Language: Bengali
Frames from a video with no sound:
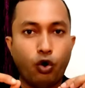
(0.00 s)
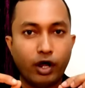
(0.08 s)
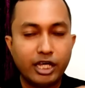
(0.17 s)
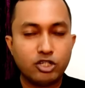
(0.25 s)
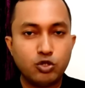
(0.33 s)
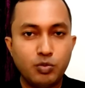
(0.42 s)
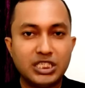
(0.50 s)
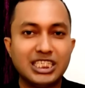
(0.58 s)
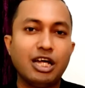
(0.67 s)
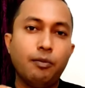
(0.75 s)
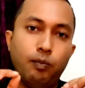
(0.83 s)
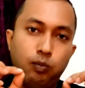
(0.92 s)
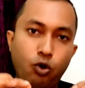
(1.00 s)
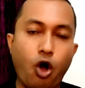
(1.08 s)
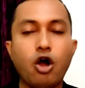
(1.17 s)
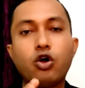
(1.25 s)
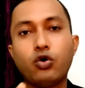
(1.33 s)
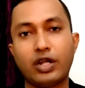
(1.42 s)
অনেক সময় সেটা
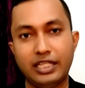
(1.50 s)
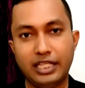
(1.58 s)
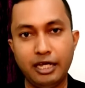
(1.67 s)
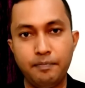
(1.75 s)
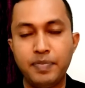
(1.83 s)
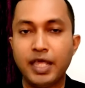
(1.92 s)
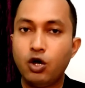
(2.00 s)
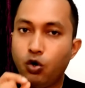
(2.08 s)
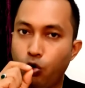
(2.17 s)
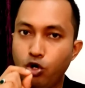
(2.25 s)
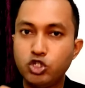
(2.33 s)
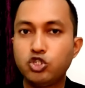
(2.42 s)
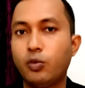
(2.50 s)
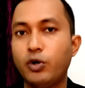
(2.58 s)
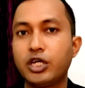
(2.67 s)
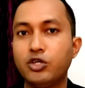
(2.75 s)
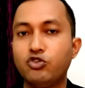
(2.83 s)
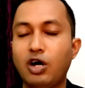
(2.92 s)
ব্লক করে দেয় ওই
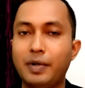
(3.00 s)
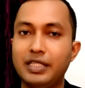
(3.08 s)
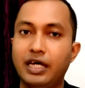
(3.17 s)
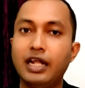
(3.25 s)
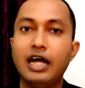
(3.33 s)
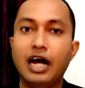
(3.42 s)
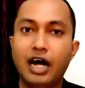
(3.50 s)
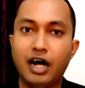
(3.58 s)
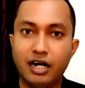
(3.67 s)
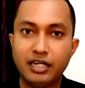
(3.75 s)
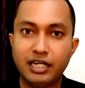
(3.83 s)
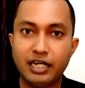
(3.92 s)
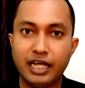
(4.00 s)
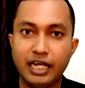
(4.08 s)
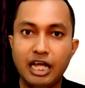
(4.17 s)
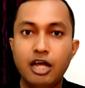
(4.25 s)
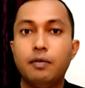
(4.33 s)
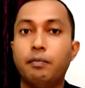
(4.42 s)
সময় কিন্তু আমাদের হার্ট
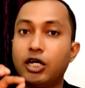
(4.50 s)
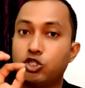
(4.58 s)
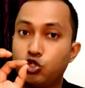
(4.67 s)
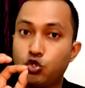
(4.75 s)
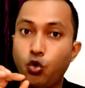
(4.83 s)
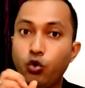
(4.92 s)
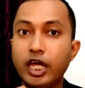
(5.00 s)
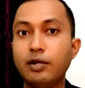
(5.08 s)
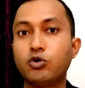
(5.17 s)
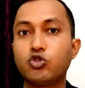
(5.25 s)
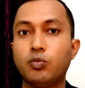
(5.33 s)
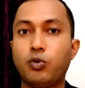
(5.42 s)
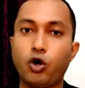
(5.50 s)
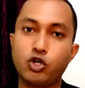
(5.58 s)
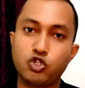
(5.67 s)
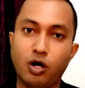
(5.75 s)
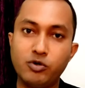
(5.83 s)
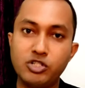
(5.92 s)
অ্যাটেক বা স্ট্রোকের মতো বড়
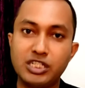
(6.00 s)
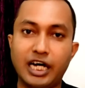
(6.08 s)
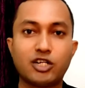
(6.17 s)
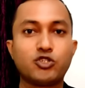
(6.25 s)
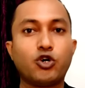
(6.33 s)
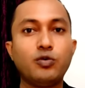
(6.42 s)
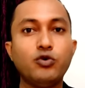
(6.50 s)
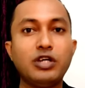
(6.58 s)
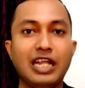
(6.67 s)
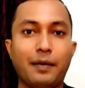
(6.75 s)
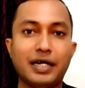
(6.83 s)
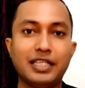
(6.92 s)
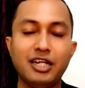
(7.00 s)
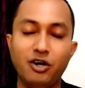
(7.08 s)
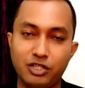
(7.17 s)
সমস্যার সম্মুখীন আমাদের